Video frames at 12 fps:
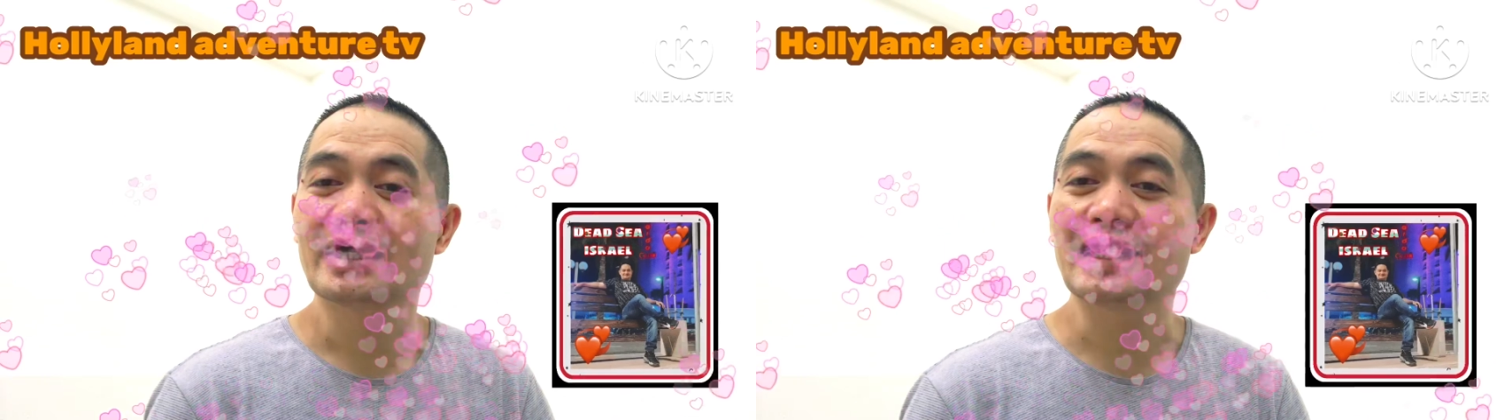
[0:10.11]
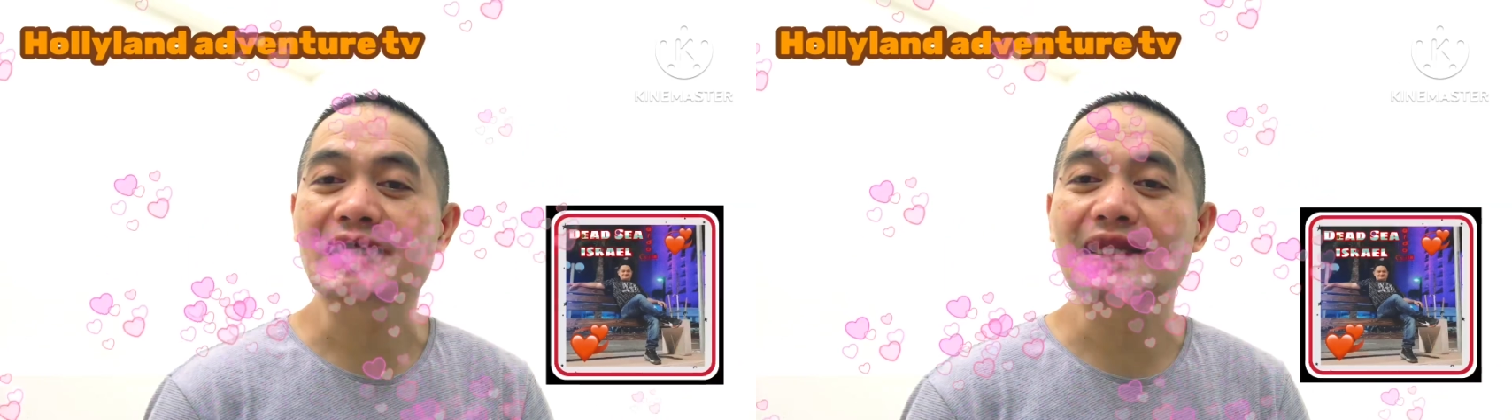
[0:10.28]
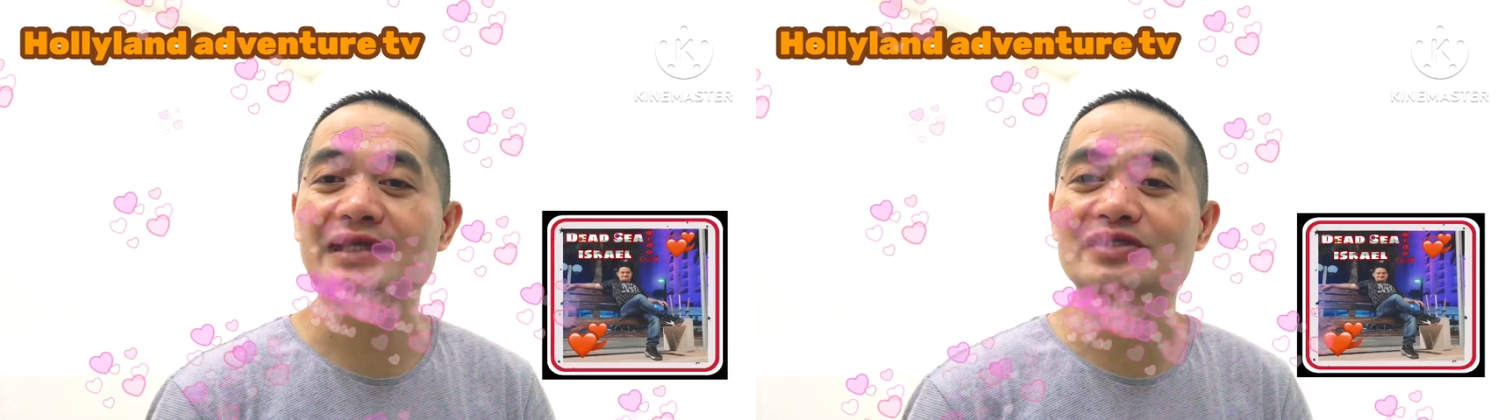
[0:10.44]

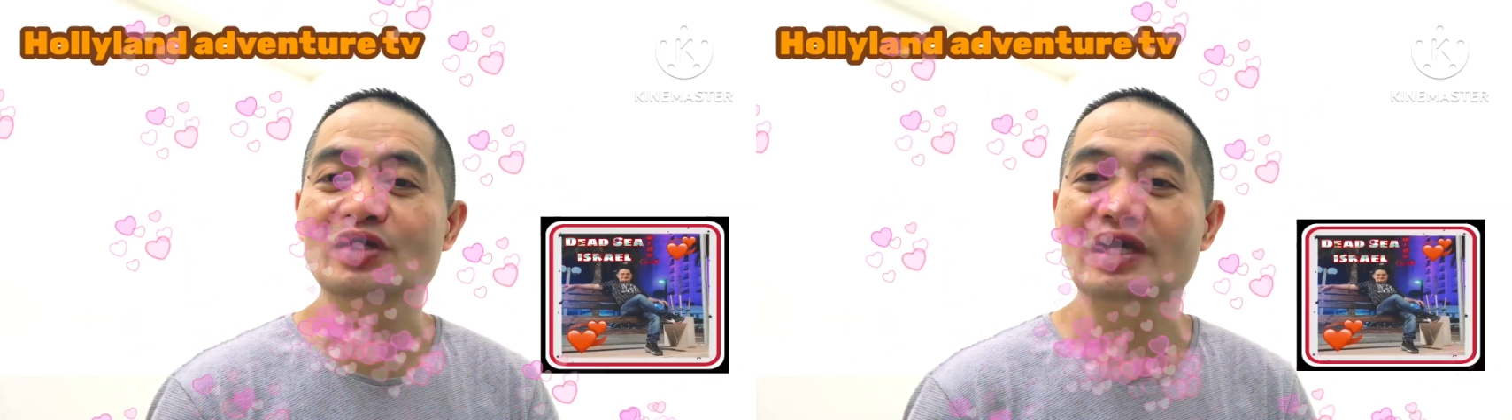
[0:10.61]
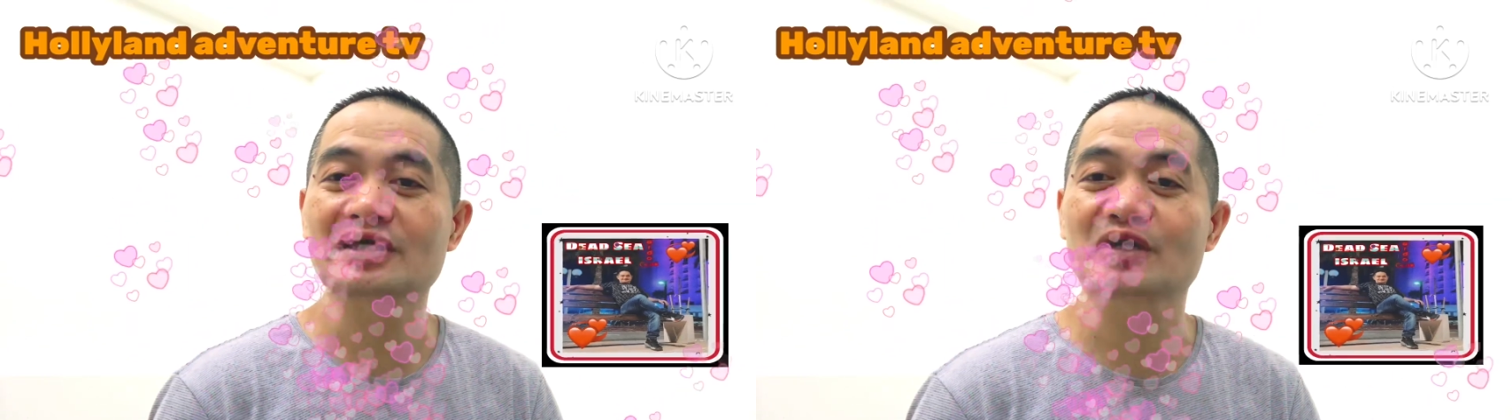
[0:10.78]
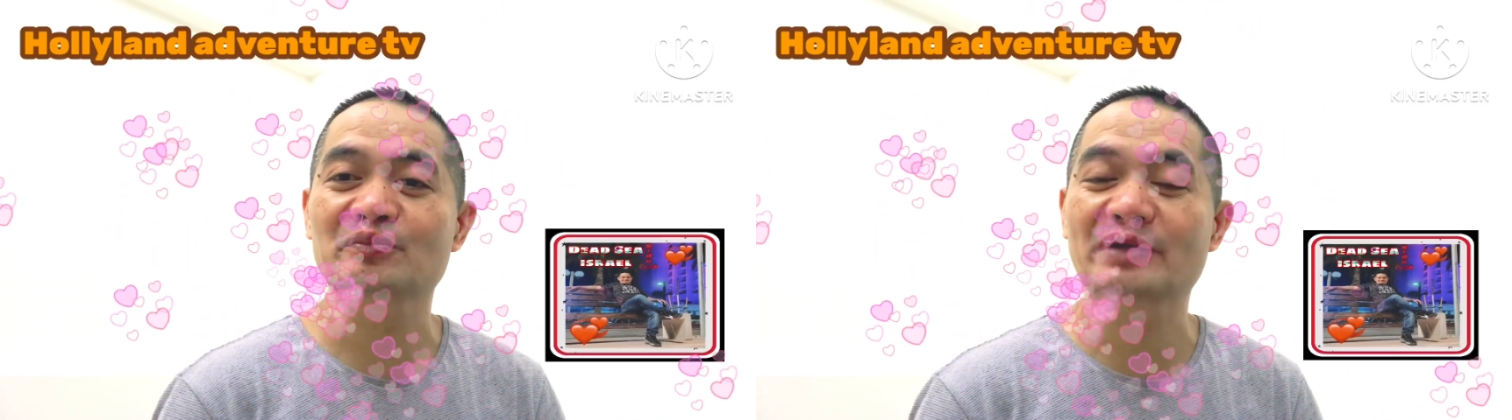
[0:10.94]
I-click nyo lang
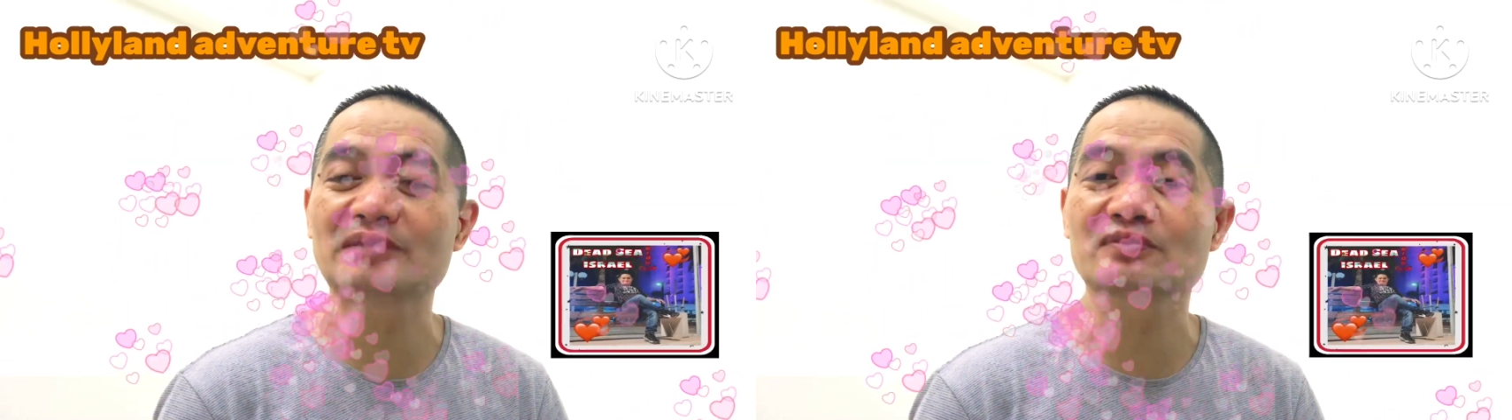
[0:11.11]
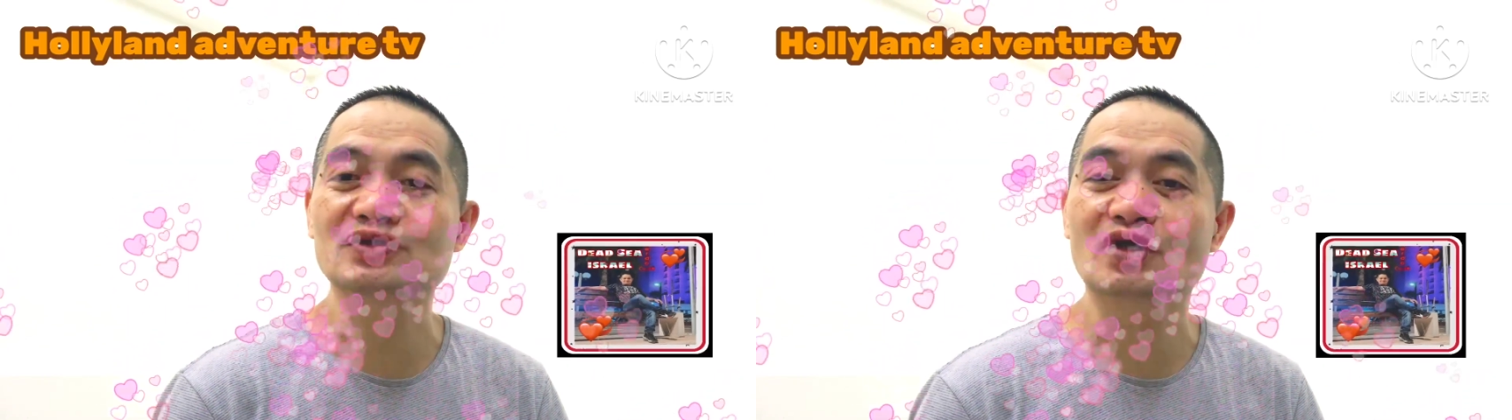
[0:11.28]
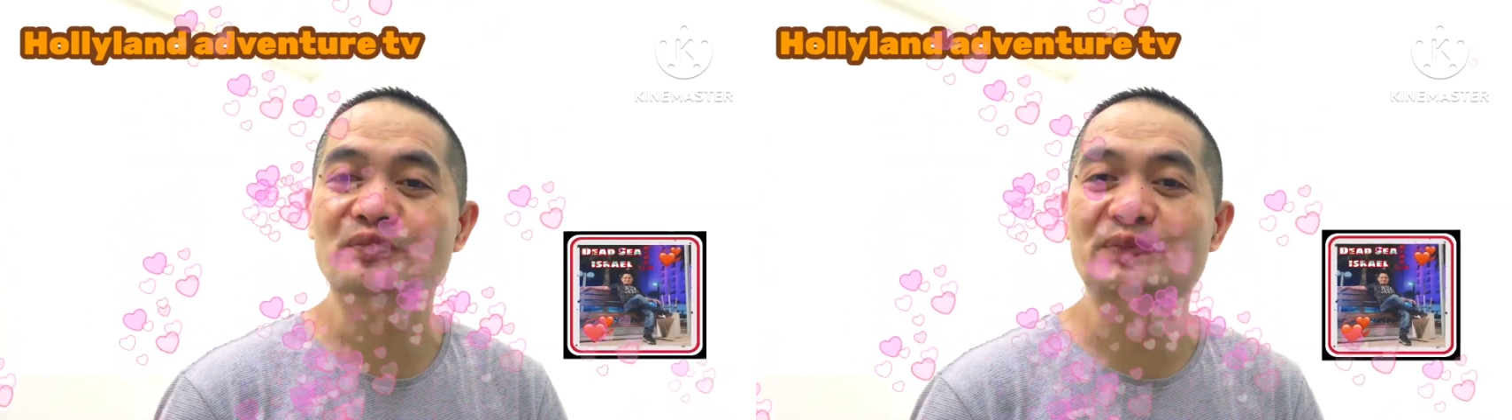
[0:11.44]
yung bell
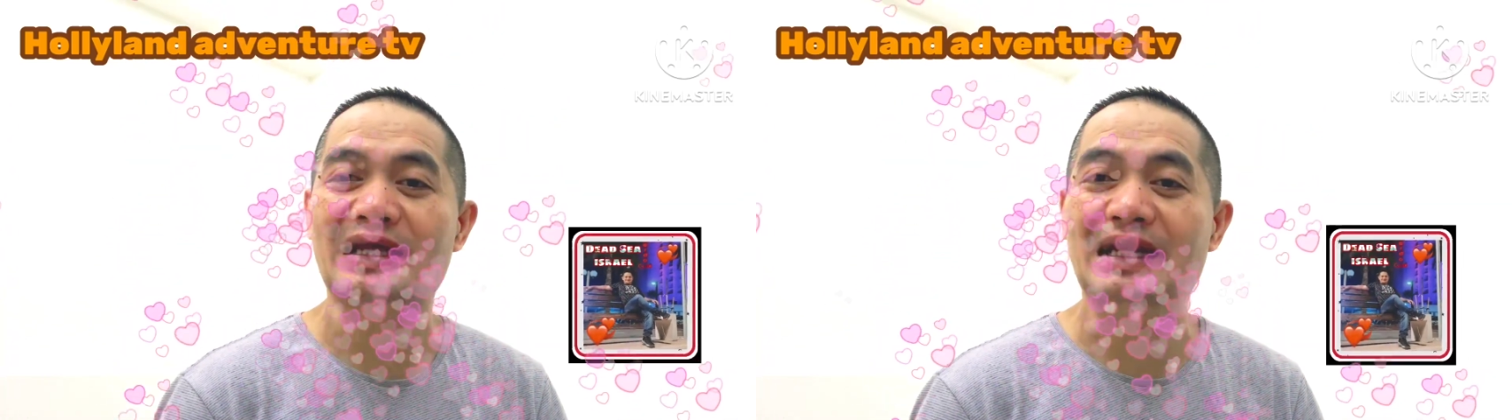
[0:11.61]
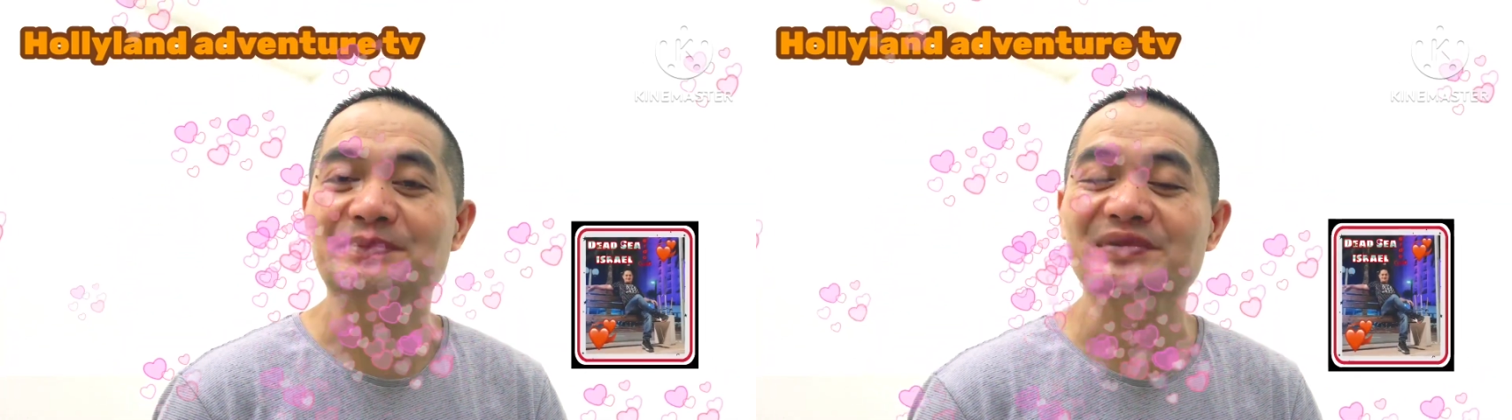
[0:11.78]
button para